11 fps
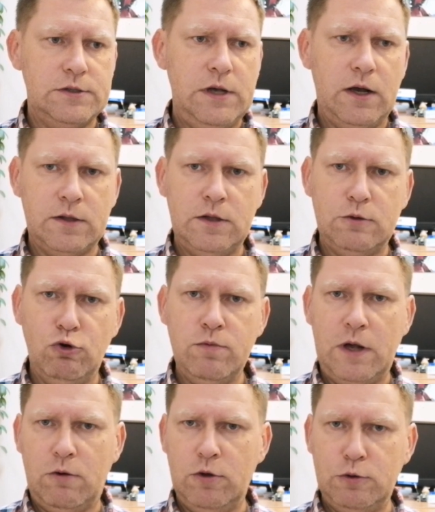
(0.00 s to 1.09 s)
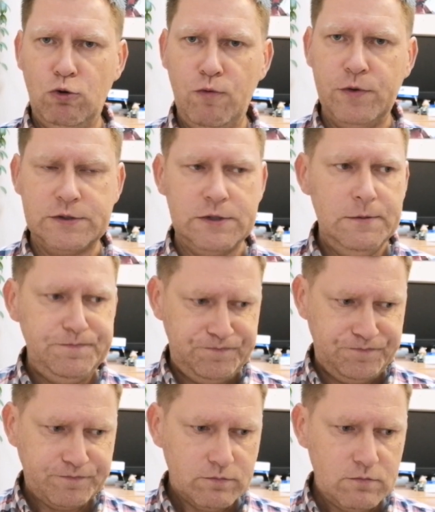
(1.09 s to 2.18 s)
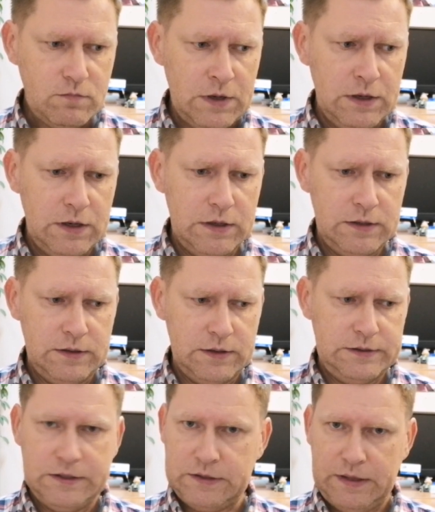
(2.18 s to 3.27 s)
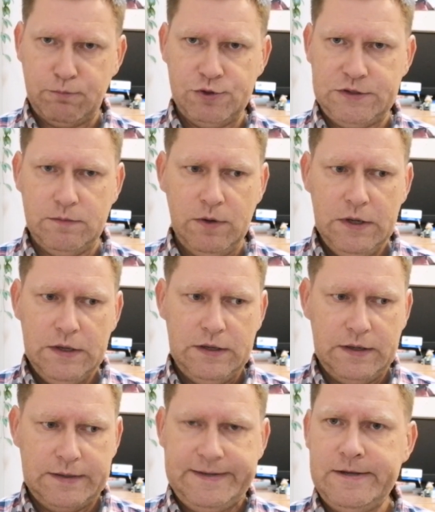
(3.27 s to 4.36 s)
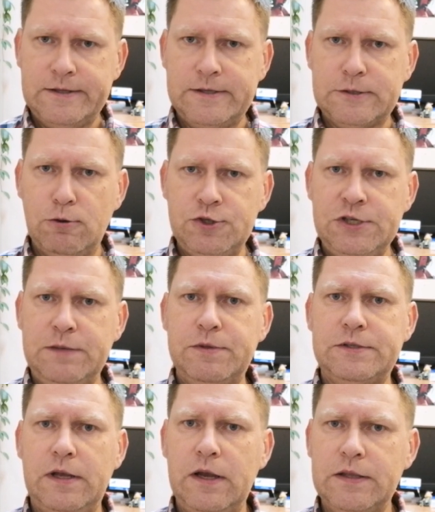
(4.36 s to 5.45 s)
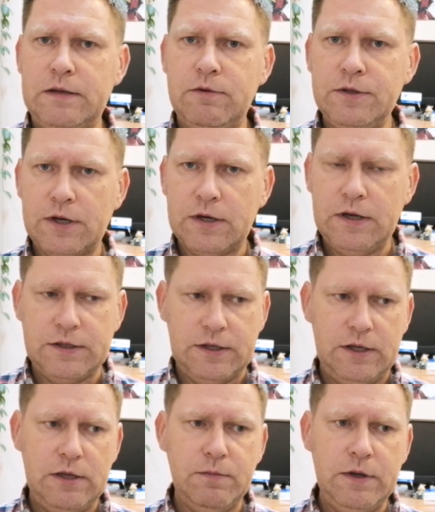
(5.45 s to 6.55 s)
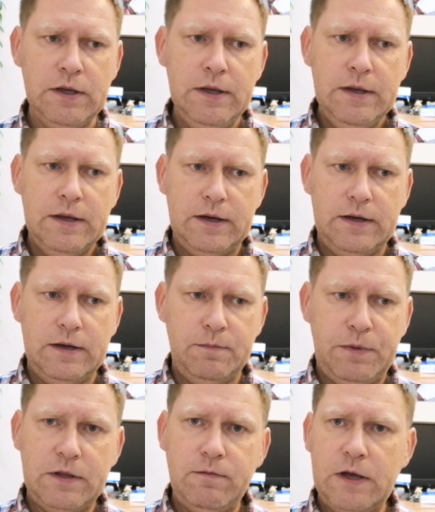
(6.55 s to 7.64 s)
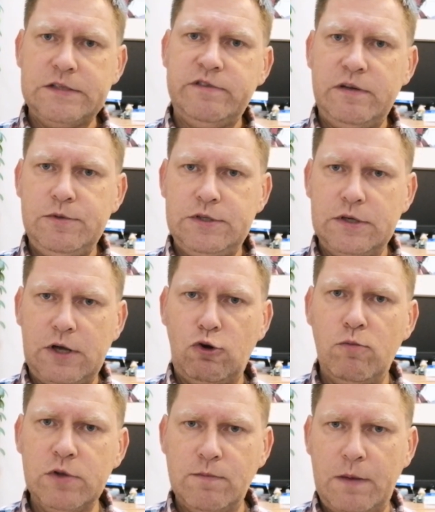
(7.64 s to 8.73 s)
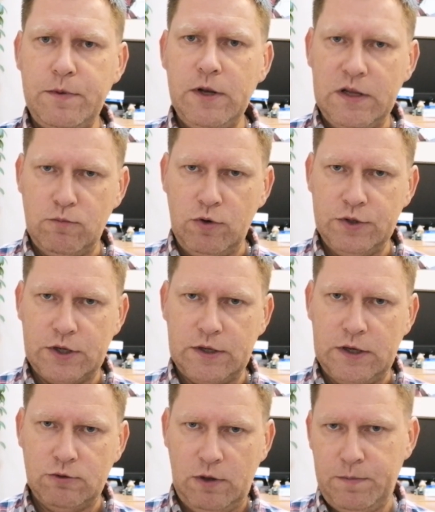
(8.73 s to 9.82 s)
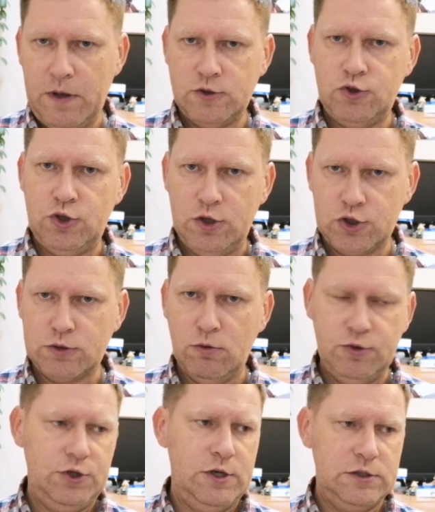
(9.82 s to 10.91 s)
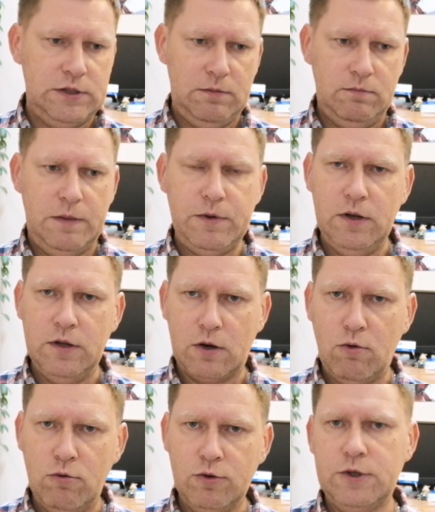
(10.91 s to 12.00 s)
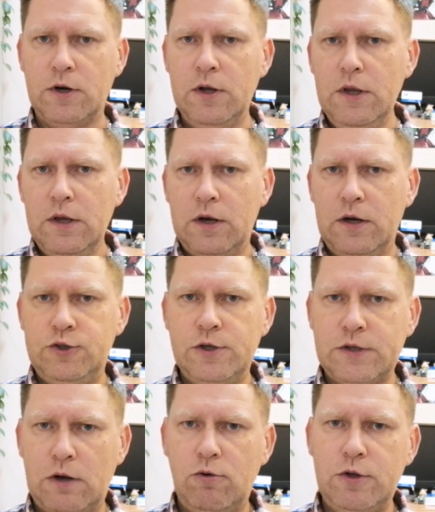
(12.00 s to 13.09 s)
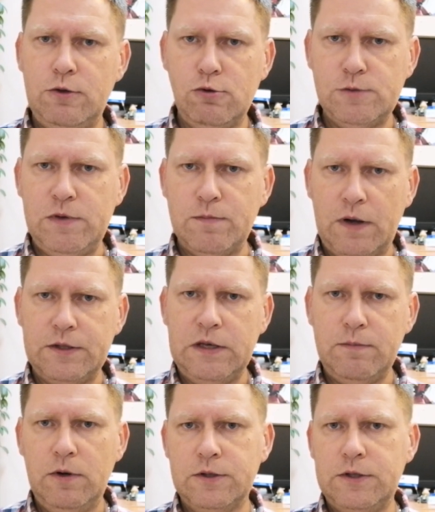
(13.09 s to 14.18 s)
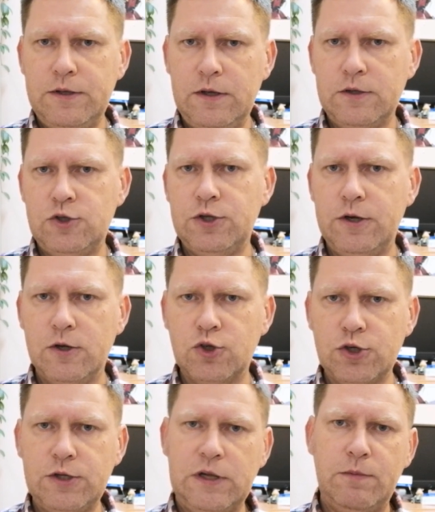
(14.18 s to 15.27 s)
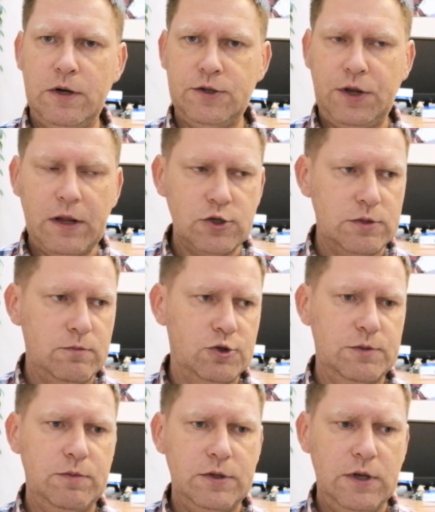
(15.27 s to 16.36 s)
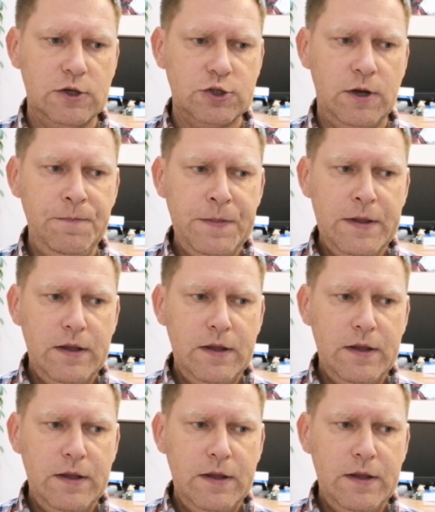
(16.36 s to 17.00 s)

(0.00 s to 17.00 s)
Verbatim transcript: загородный дом, какой-то офис, Э, где-то, допустим, э, где нет источника постоянного интернета, и мы э, подвязываемся к какому-то мобильному интернету, опять же, через что? Через там мобильный роутер, через какой-то USB модем LTE, 4G там, или 3G, может быть, даже.